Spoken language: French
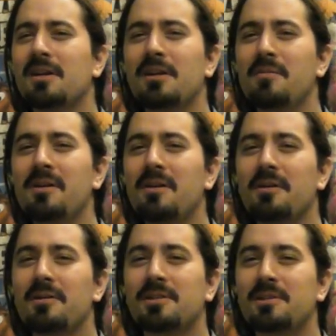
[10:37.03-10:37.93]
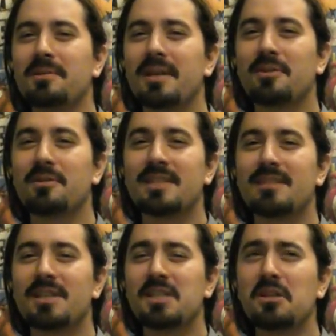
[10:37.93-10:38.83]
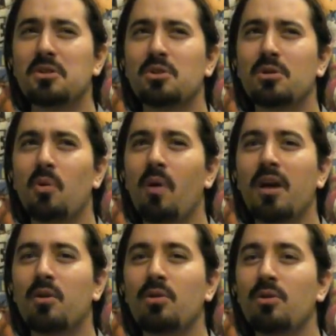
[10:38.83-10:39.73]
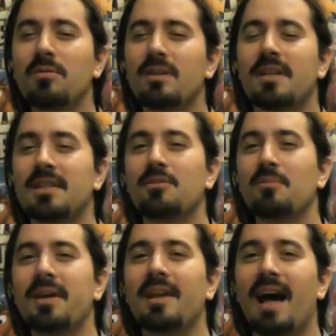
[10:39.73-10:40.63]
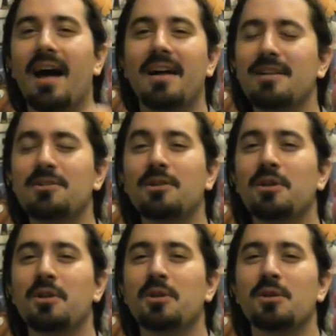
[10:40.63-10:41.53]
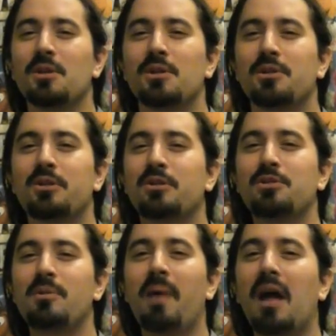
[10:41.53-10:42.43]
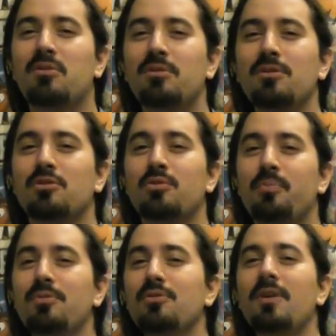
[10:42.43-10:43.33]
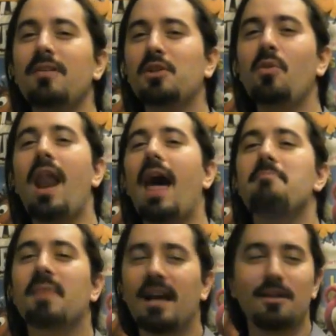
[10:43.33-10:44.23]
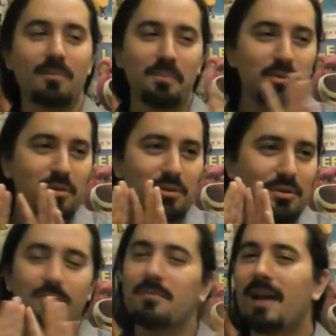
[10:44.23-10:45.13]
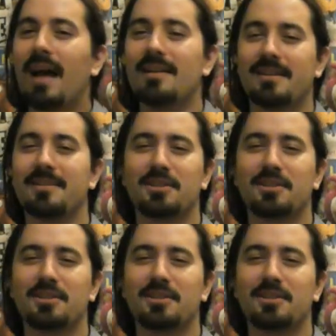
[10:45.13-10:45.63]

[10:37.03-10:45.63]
comment oses-tu être aussi méchante Je crois que non. Laisse tomber là. Hein, je je, suis pas je suis plus du tout avec toi là, euh, plus du tout. Hein.